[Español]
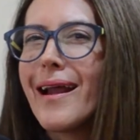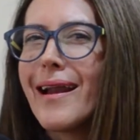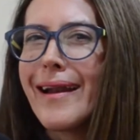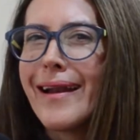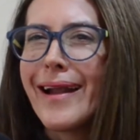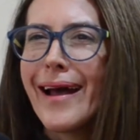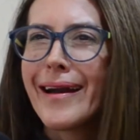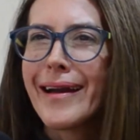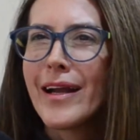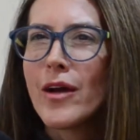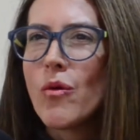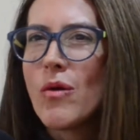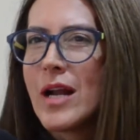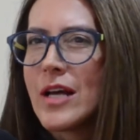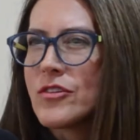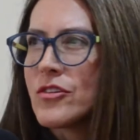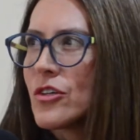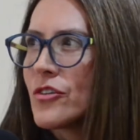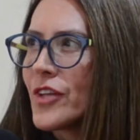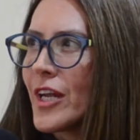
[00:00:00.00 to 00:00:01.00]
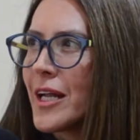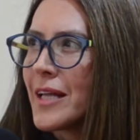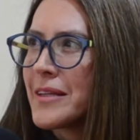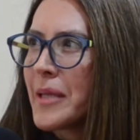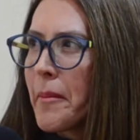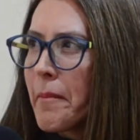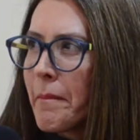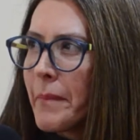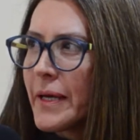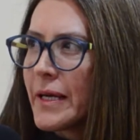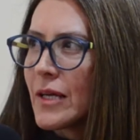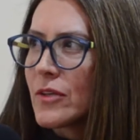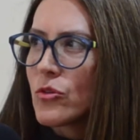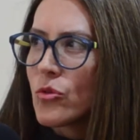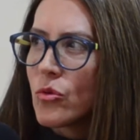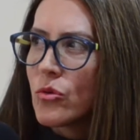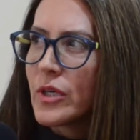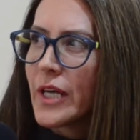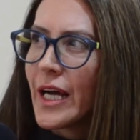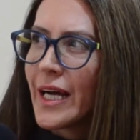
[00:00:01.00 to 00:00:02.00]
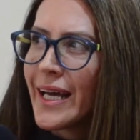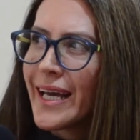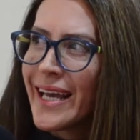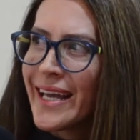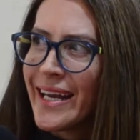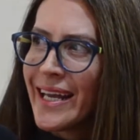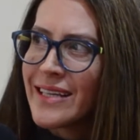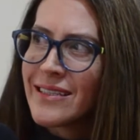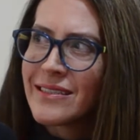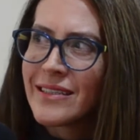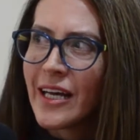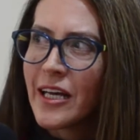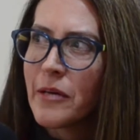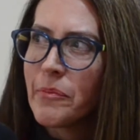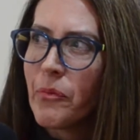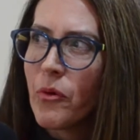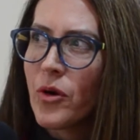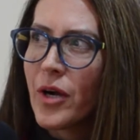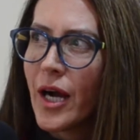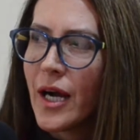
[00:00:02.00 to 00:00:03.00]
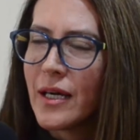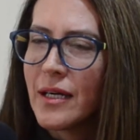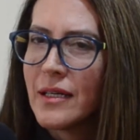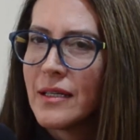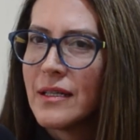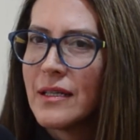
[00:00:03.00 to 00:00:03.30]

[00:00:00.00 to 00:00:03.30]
la regulación de la temperatura en esta época